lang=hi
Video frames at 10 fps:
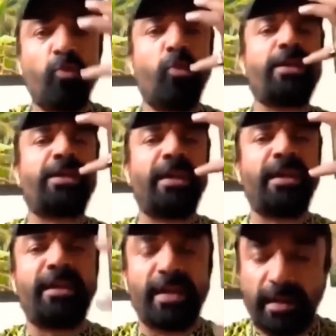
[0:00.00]
मुंह ऐसे
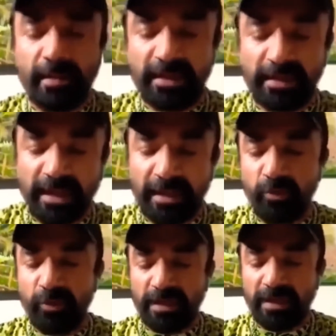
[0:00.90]
रहते हैं अबे तेरा
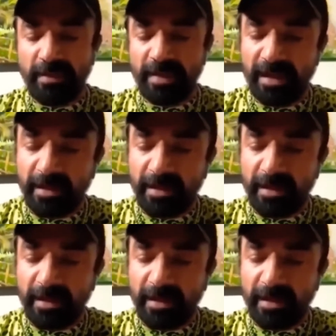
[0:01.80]
मुंह देखना बे